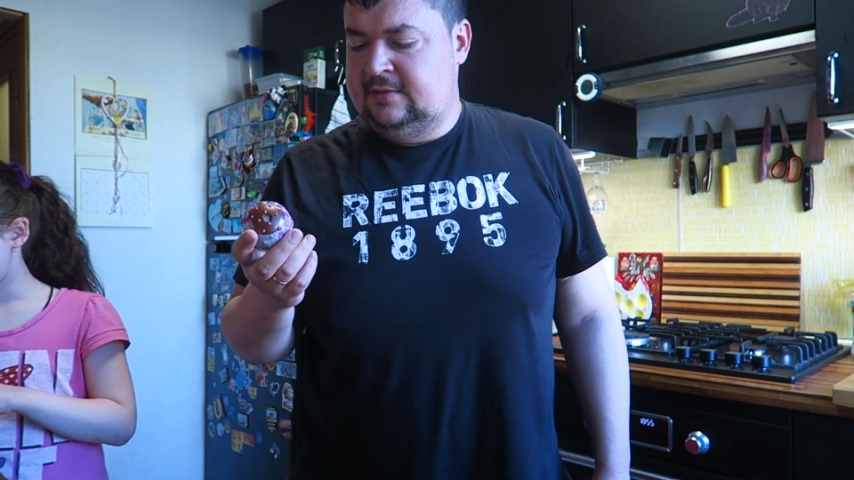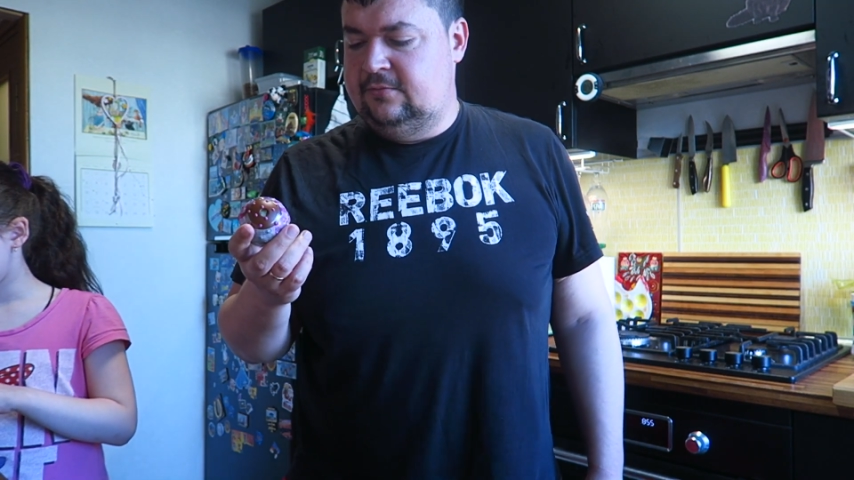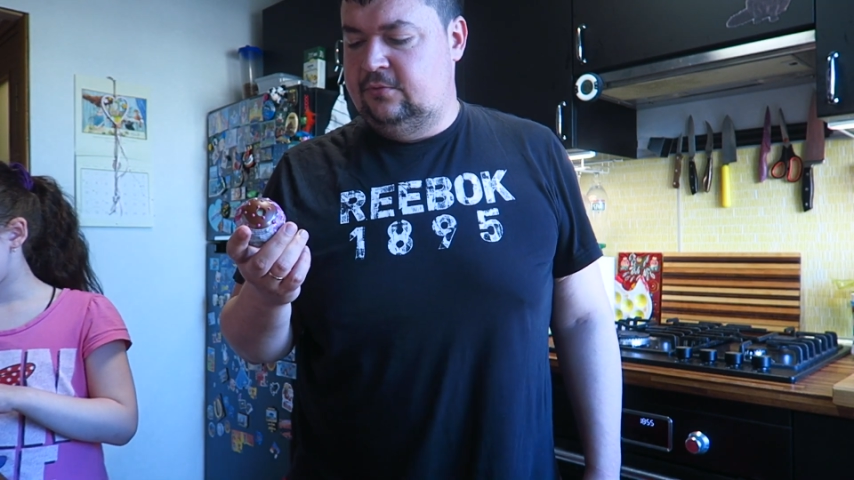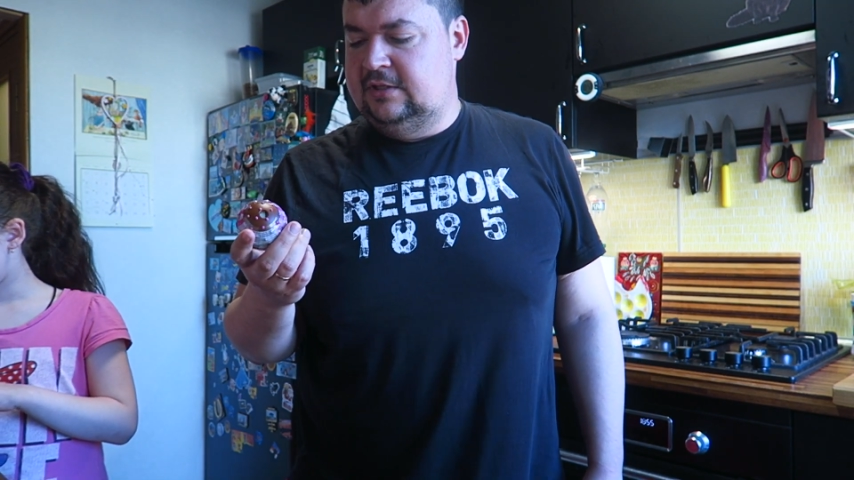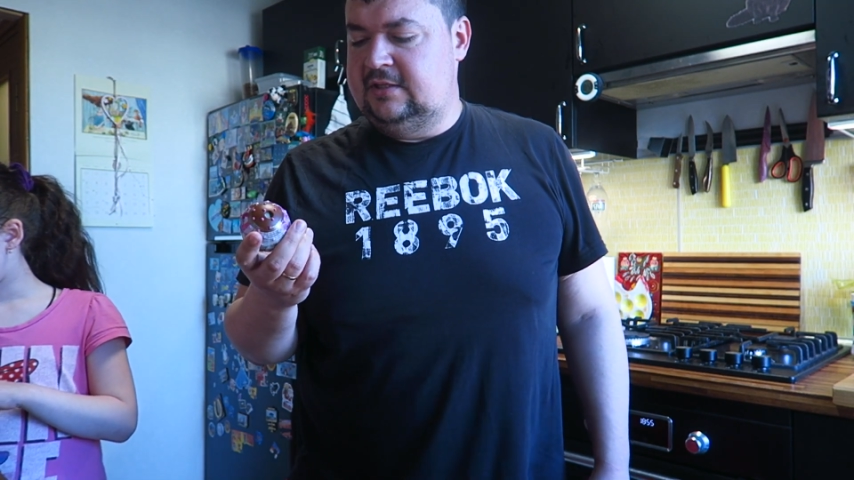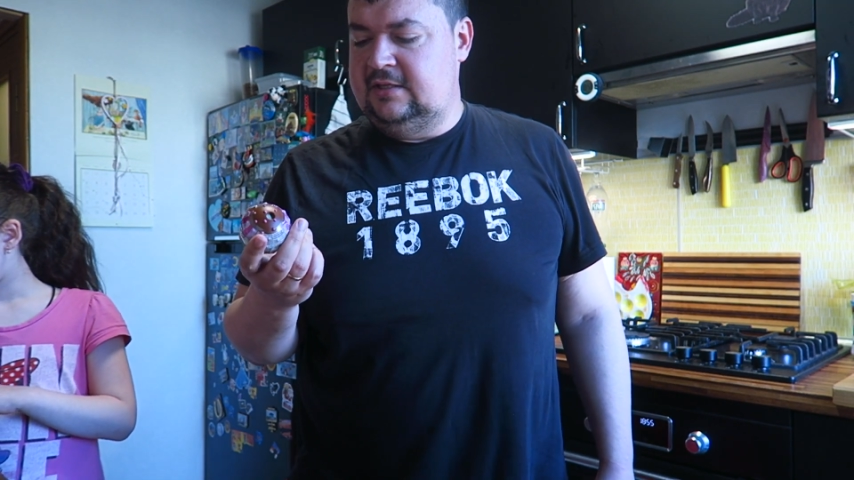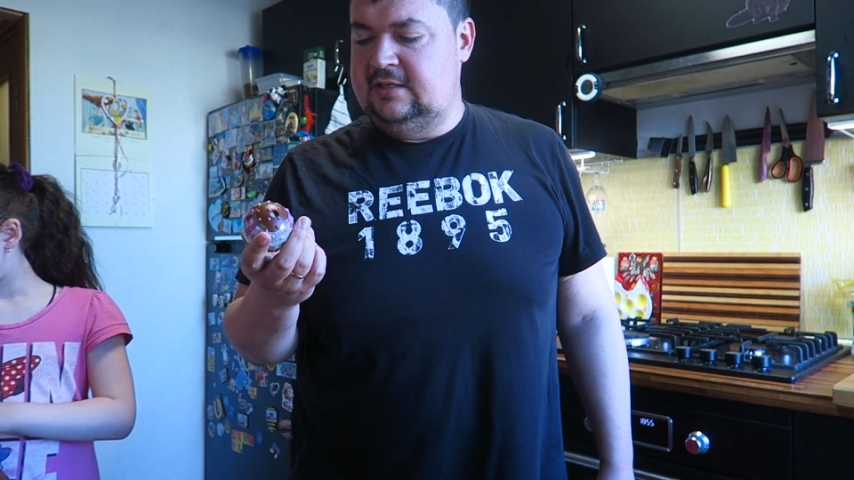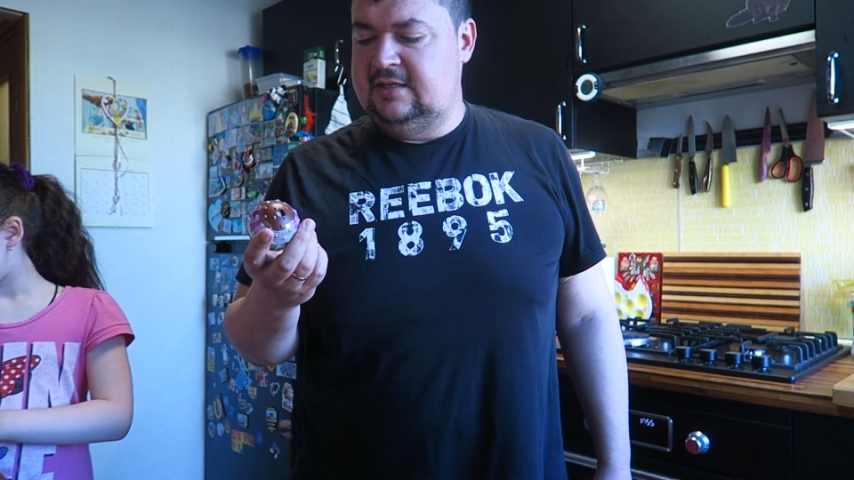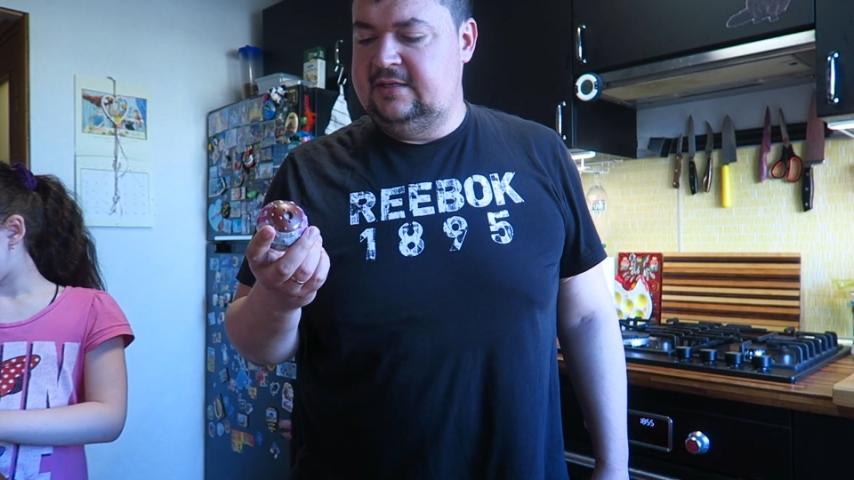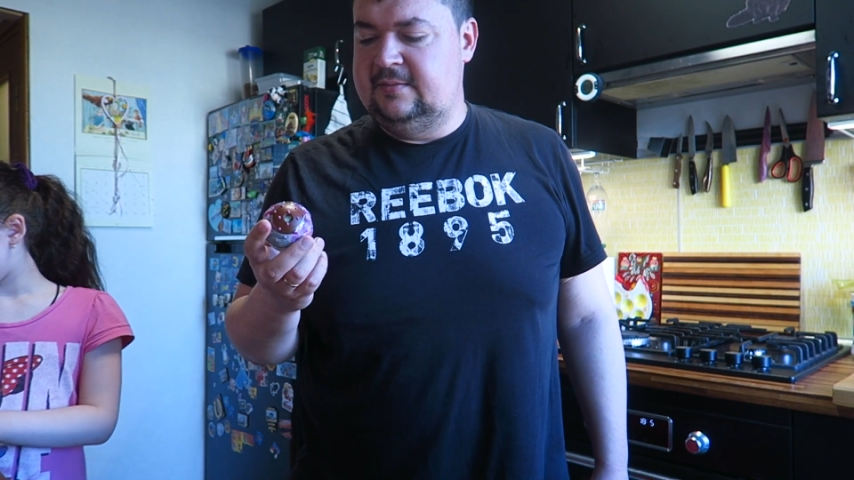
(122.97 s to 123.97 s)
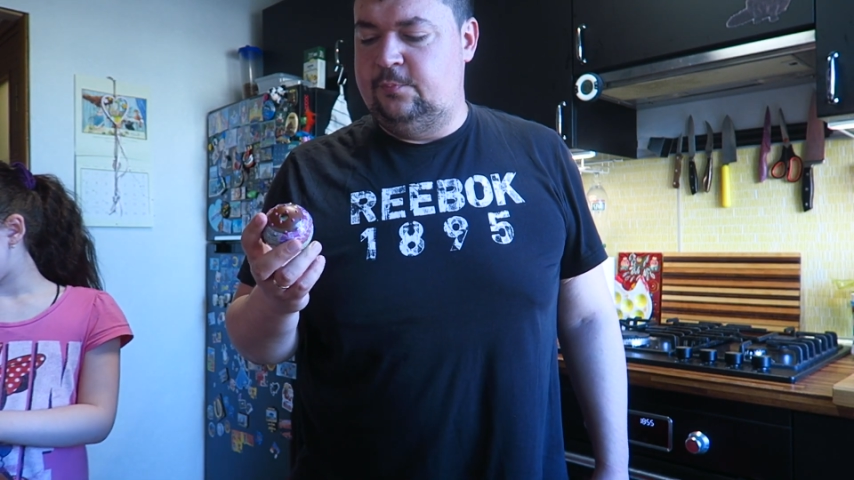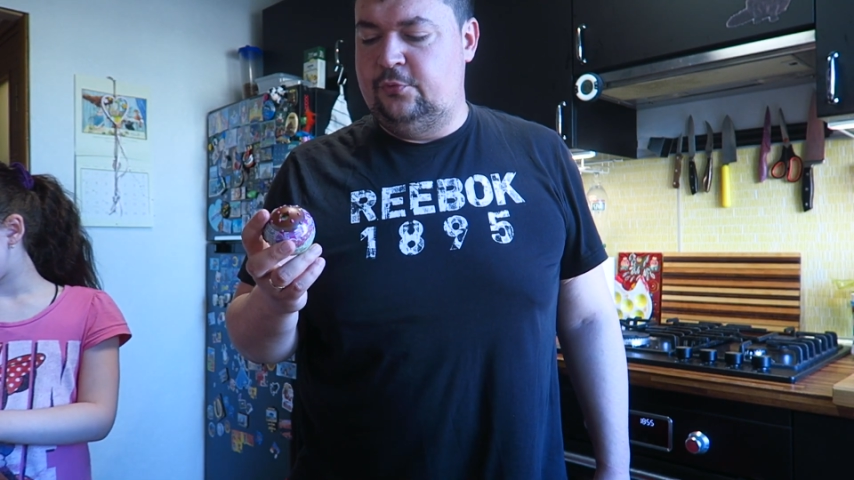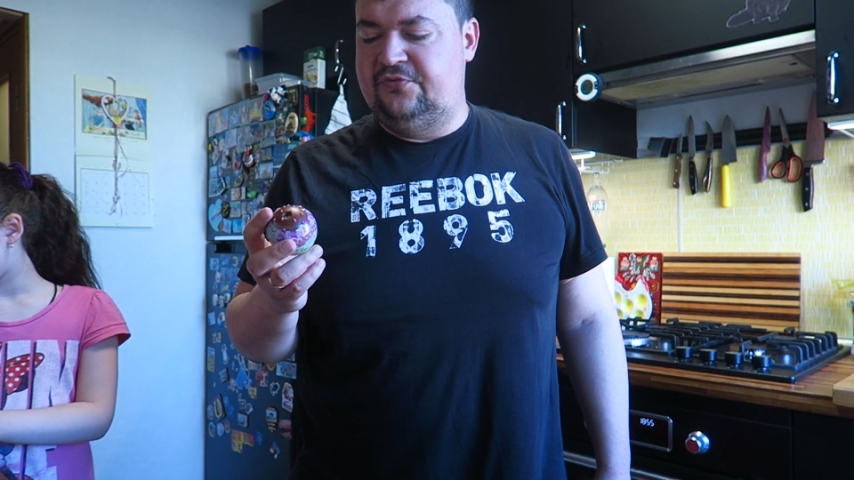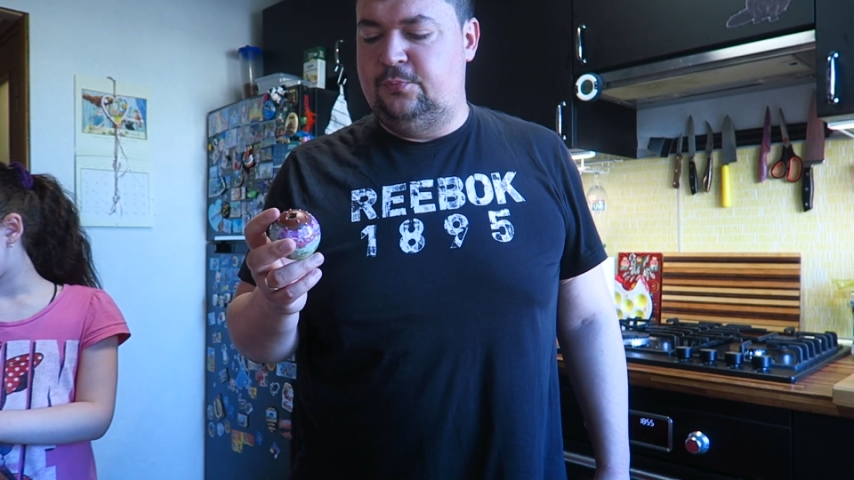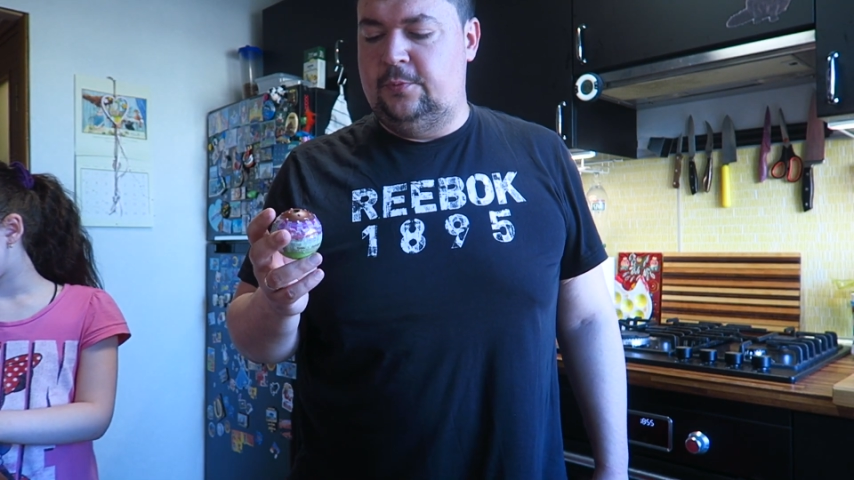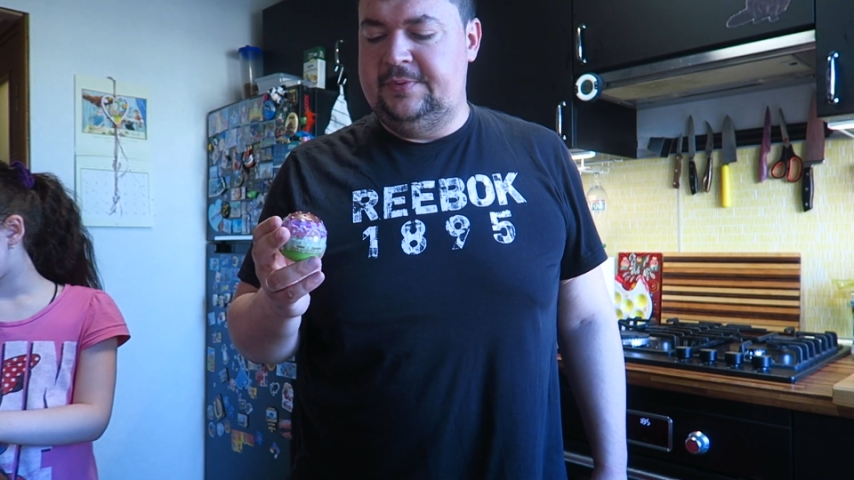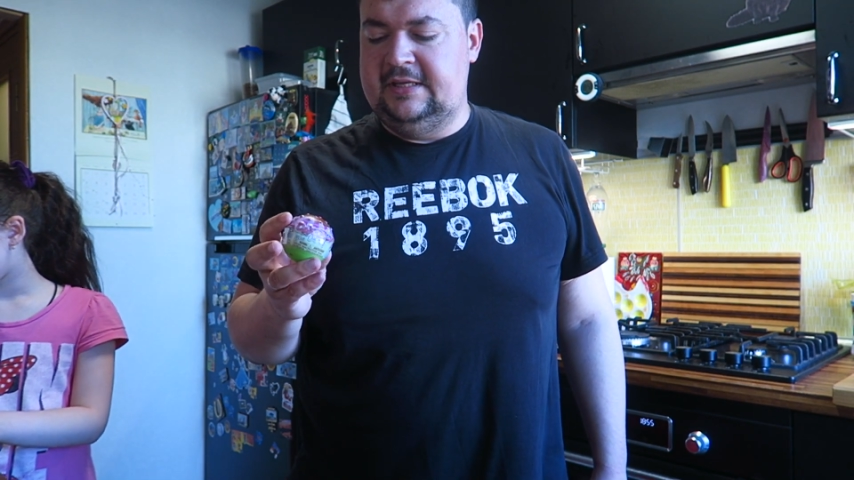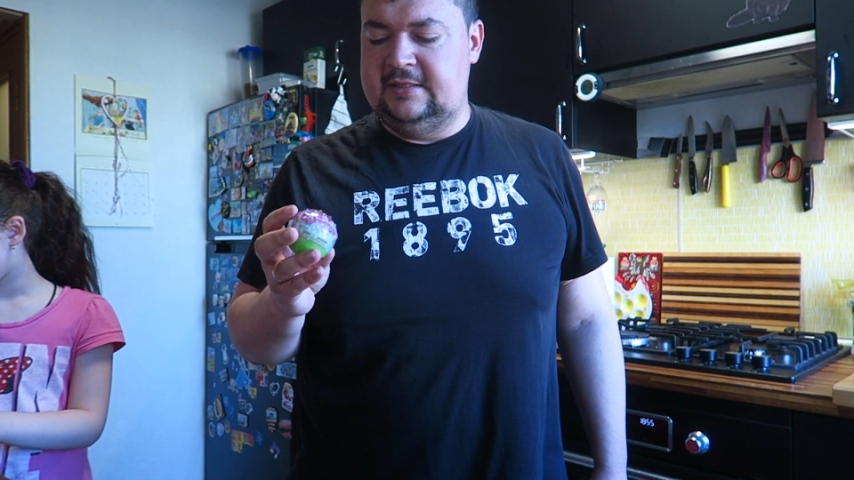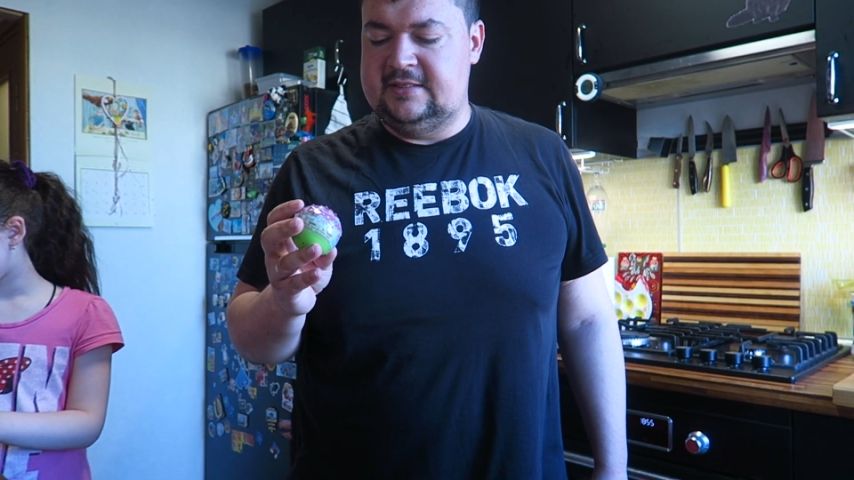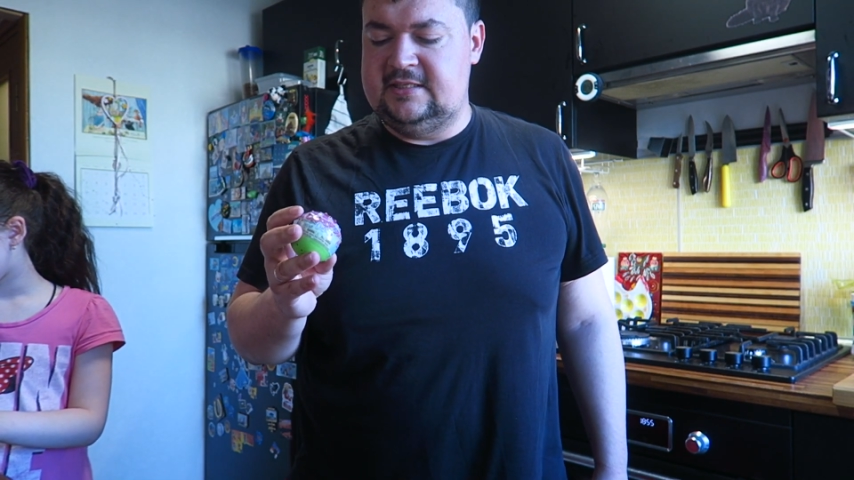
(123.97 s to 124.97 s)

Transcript: вот, и в поп-итах